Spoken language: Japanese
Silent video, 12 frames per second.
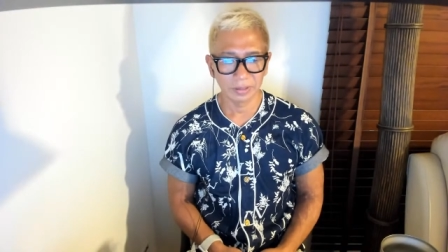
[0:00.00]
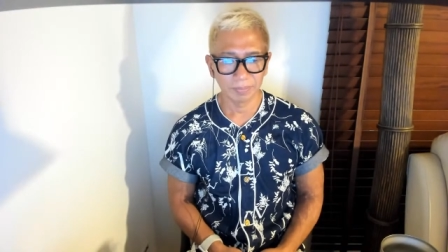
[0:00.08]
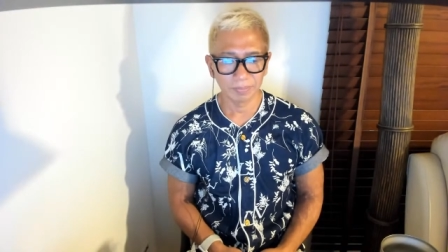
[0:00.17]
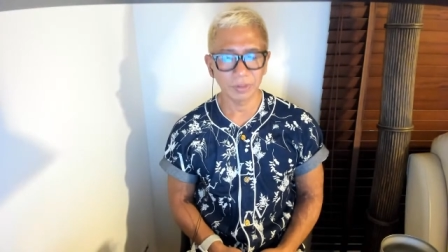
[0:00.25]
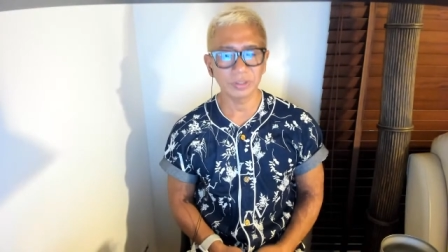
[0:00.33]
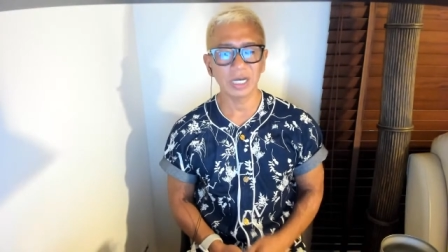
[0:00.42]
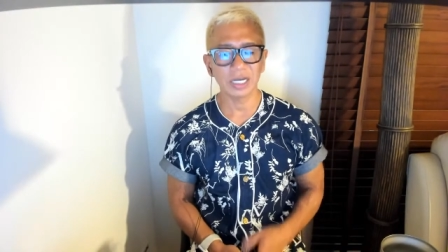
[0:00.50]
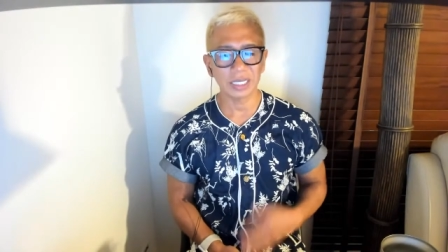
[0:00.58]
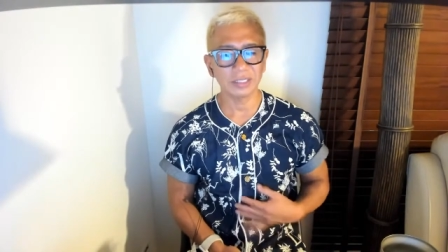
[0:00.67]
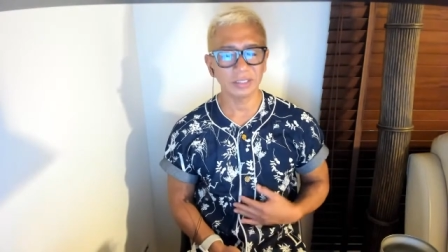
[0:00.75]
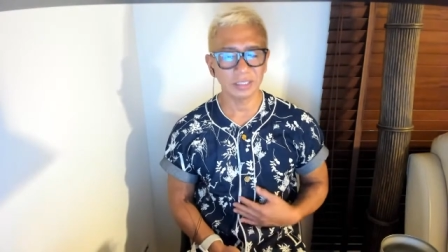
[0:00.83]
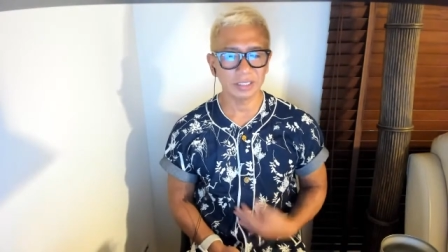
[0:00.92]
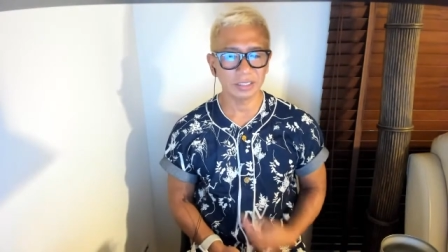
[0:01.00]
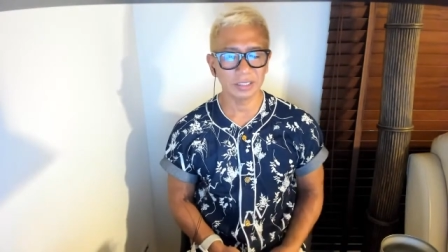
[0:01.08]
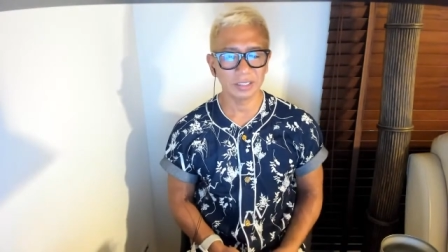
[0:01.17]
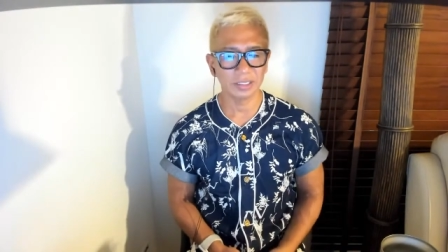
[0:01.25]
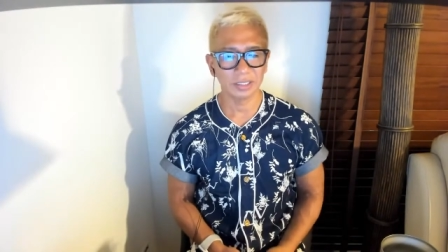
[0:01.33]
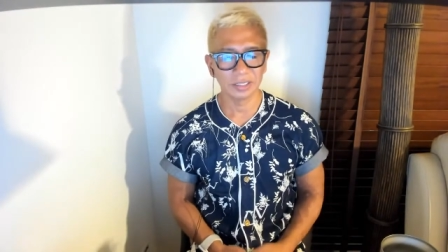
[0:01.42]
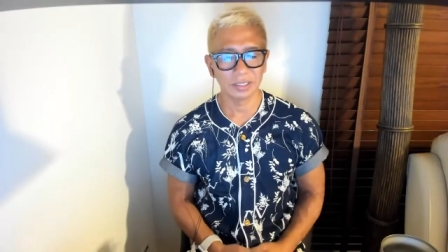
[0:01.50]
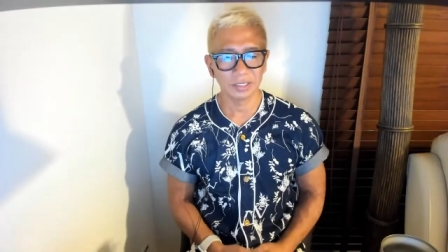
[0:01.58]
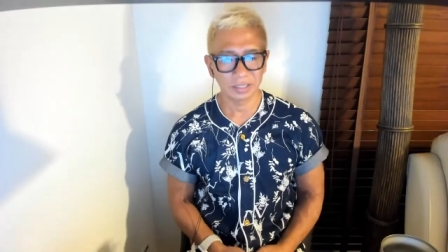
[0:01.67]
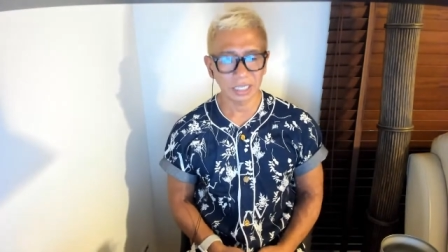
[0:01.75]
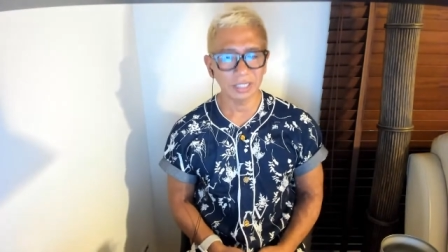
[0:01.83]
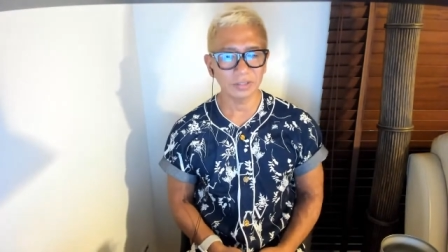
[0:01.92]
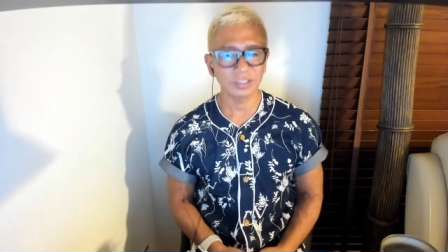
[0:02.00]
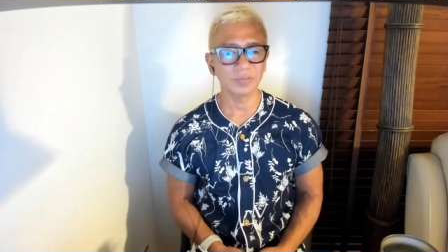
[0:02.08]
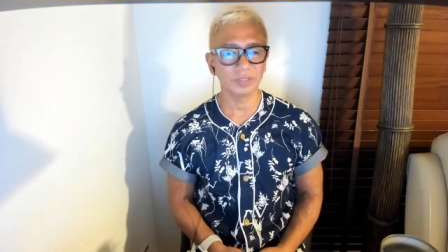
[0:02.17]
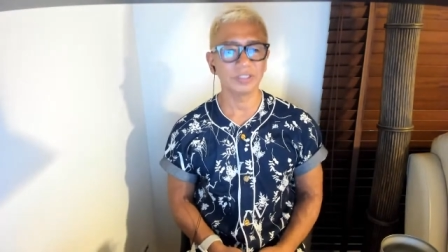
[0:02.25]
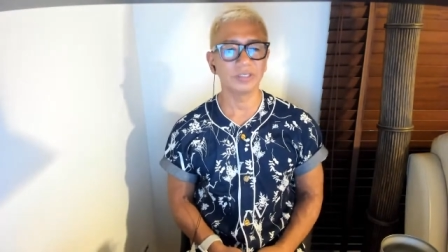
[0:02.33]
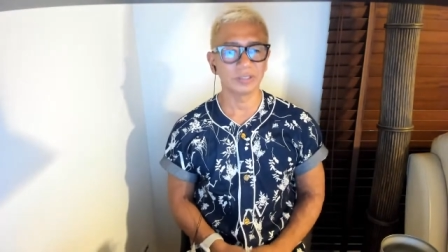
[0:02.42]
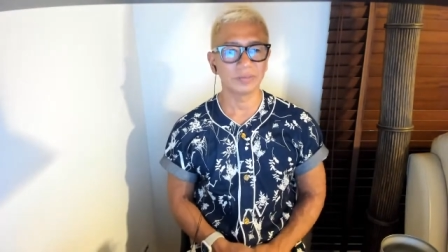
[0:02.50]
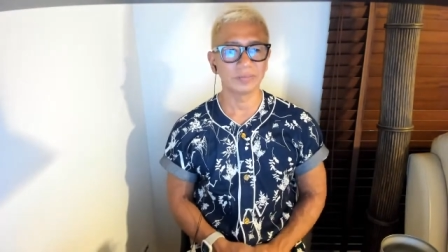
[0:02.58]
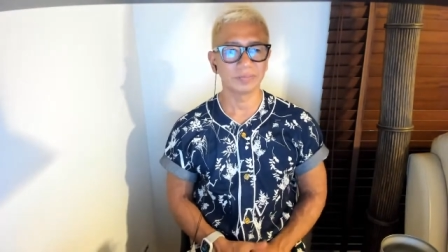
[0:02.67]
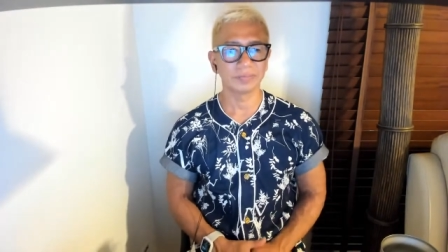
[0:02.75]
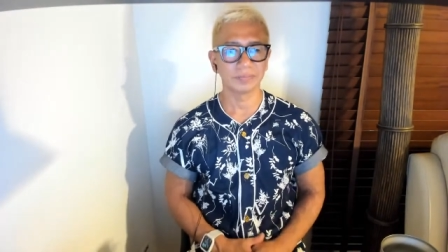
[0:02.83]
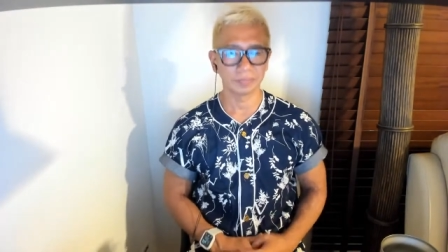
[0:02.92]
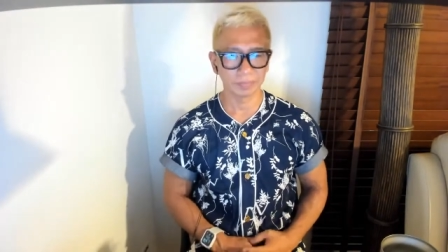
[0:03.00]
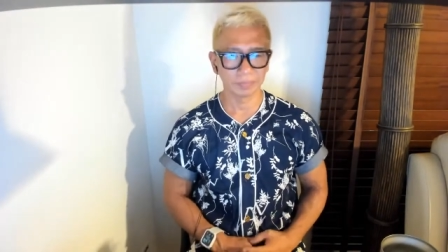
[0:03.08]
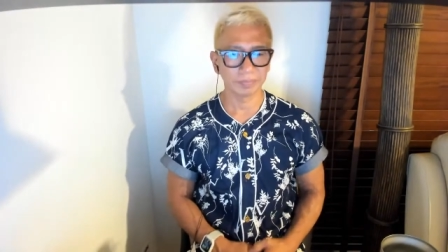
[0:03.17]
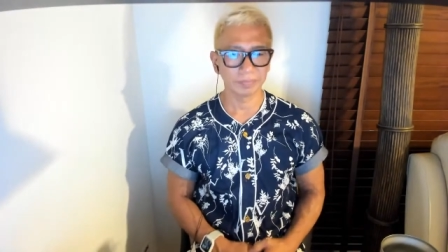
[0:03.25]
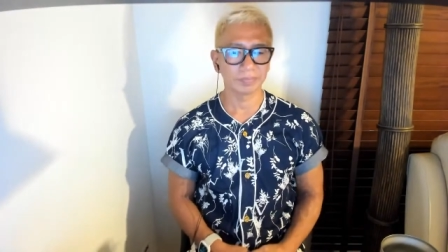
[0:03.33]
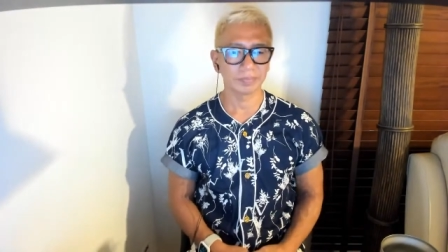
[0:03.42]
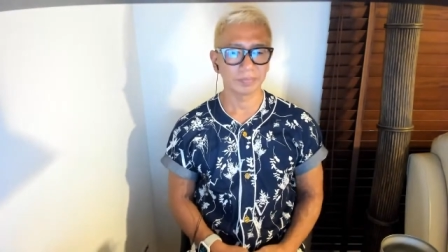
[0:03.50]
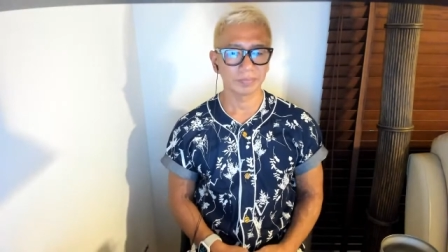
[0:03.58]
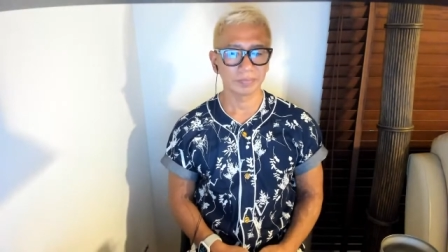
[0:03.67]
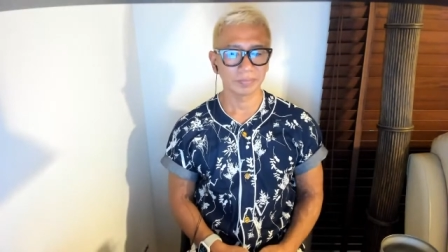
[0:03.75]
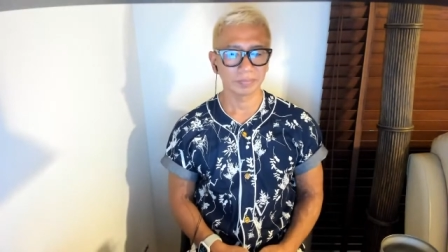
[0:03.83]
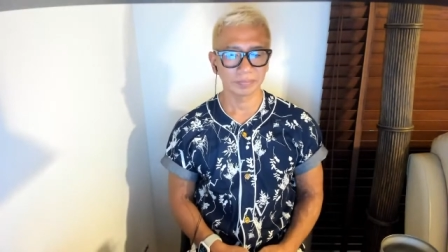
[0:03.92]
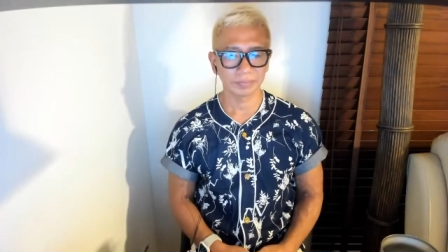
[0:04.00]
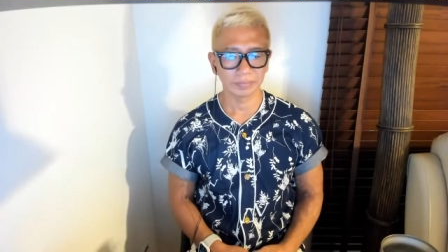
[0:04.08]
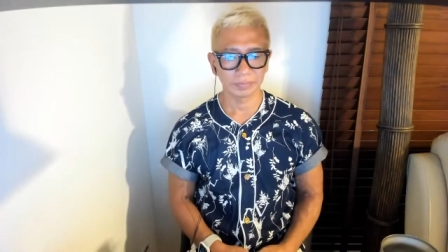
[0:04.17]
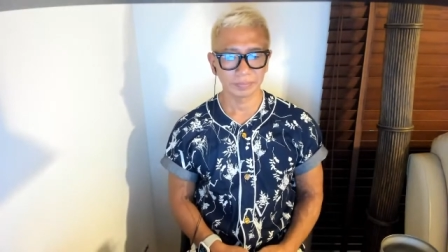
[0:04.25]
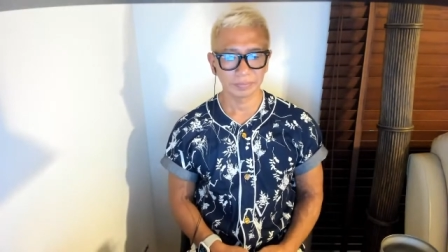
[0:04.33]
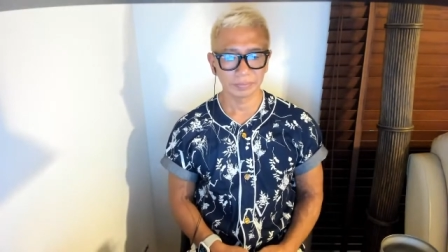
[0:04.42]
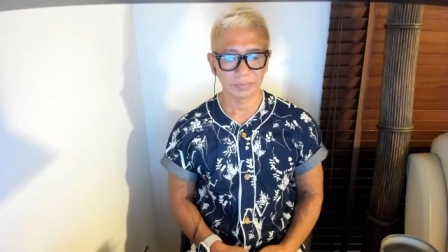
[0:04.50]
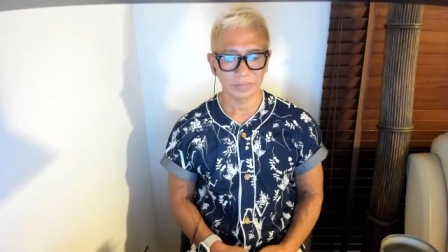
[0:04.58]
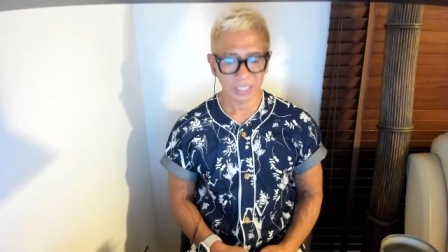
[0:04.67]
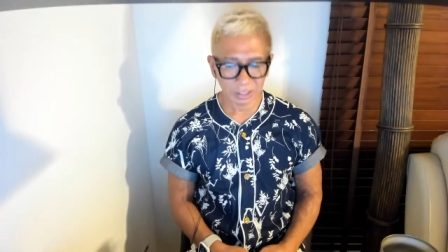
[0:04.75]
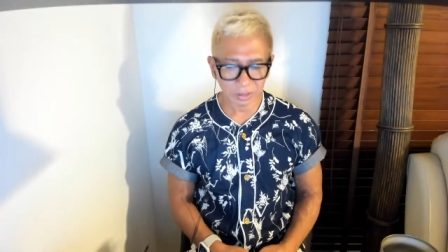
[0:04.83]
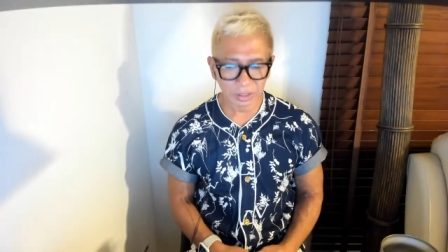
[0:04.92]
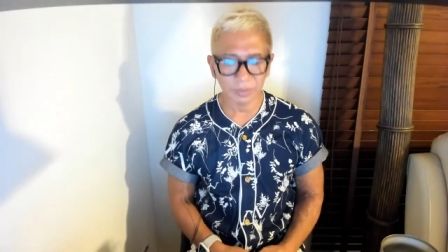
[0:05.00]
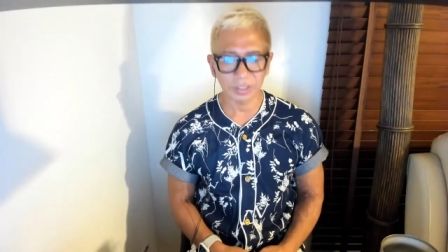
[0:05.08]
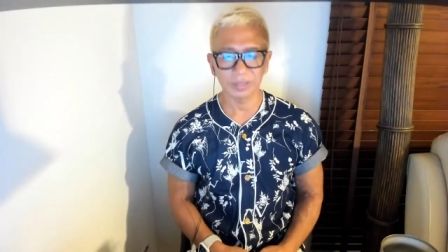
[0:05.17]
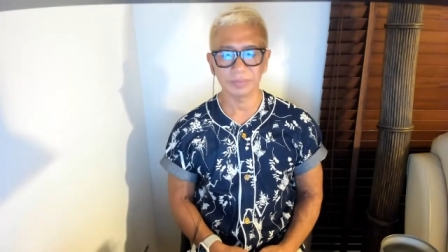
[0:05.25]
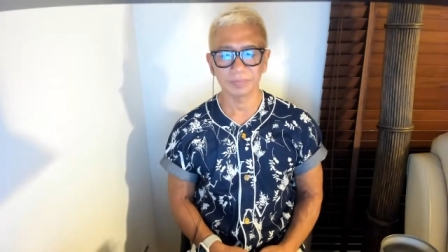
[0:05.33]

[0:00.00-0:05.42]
僕が逆に減量してもいいっすよ。うん。減量してもいい。